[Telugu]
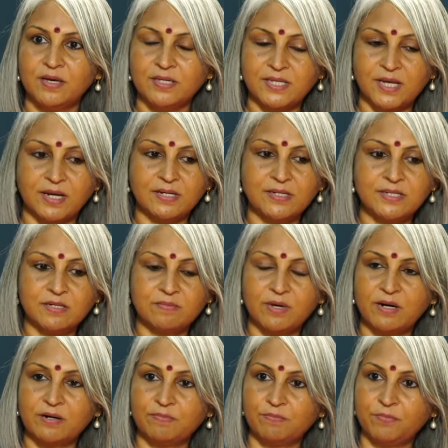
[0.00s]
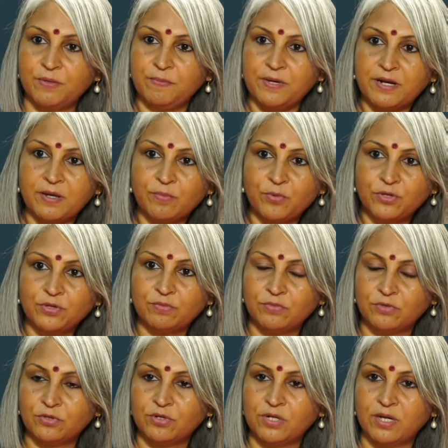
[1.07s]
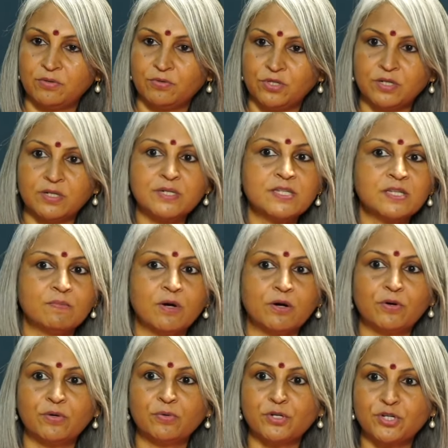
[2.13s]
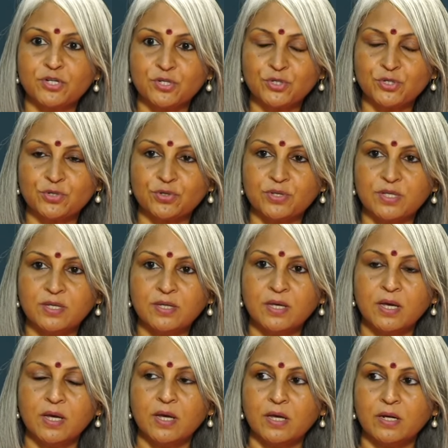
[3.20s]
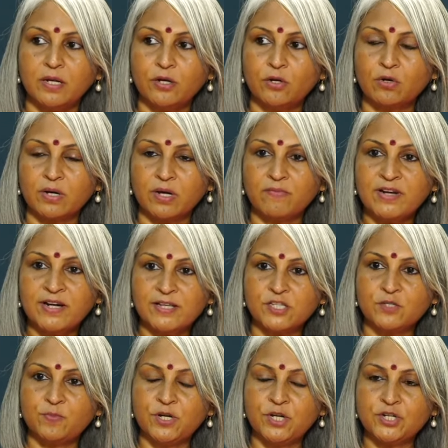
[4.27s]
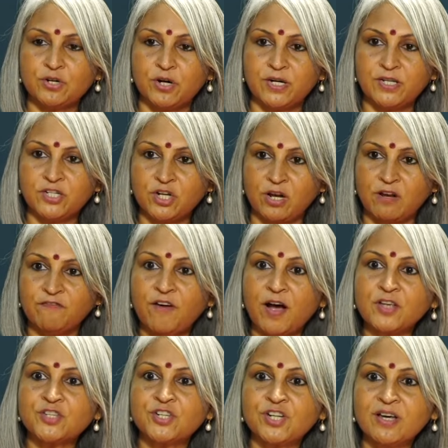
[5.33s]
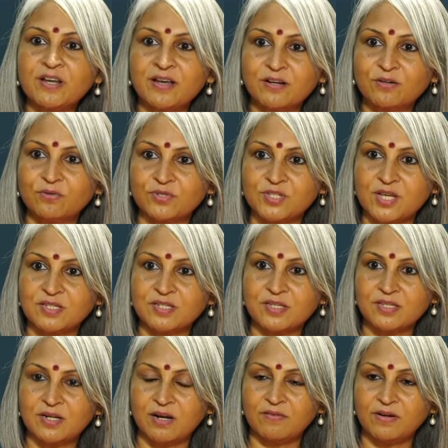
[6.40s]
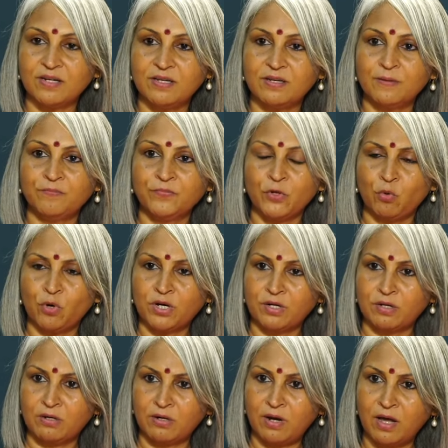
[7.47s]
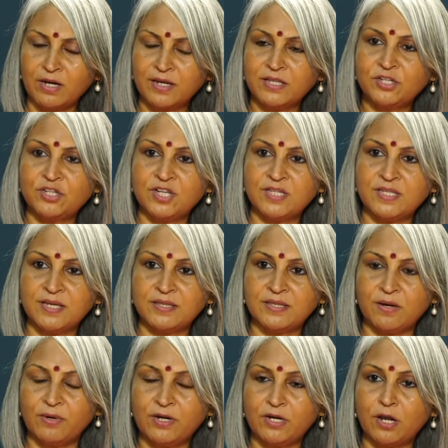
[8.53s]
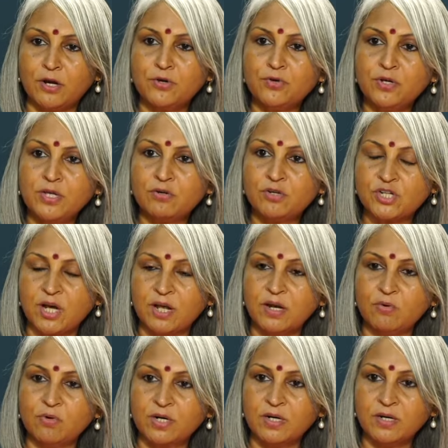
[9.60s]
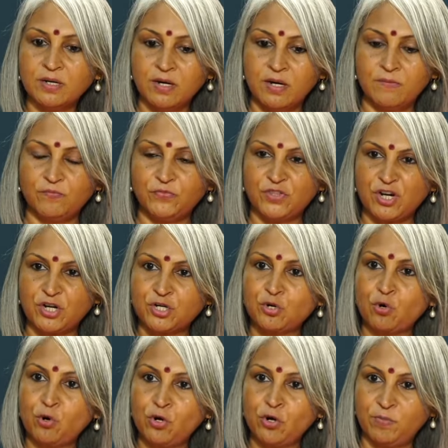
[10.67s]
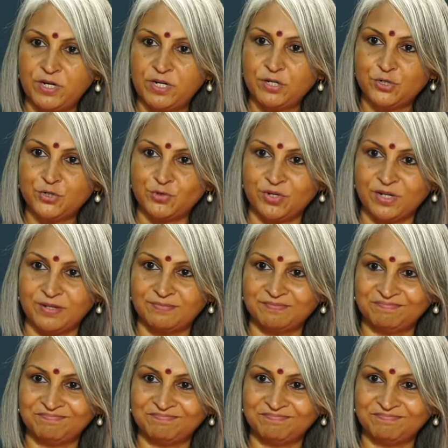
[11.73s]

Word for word: సెకండ్ సినిమా ప్రిపేర్ అయిపోతున్నాను థర్డ్ సినిమా కూడా వచ్చేస్తుంది నేను ఒక రకమైన డెస్పిరేషన్ అంటే చాలా ఫాస్ట్గా నాకు సక్సెస్ రావాలి ఒక నాలుగైదు చేసేద్దామని నన్ను నేను చాలా ఒక థ్రెష్ హోల్డ్లో పెట్టేసుకున్నాను